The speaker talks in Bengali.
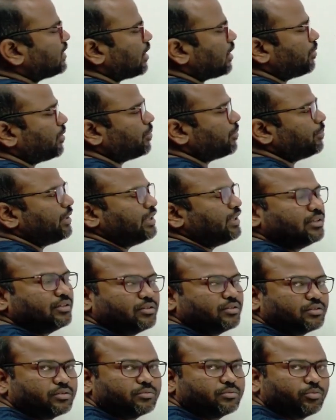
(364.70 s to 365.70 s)
তারপরে বি
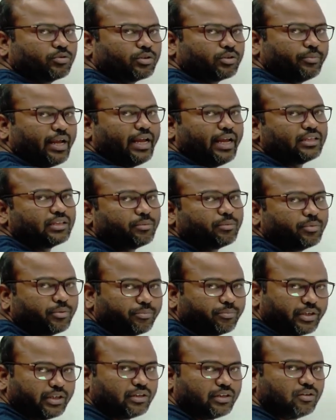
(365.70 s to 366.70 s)
প্রথমে এ তারপরে
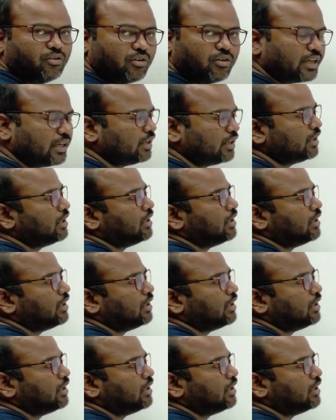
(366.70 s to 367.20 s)
বি ওকে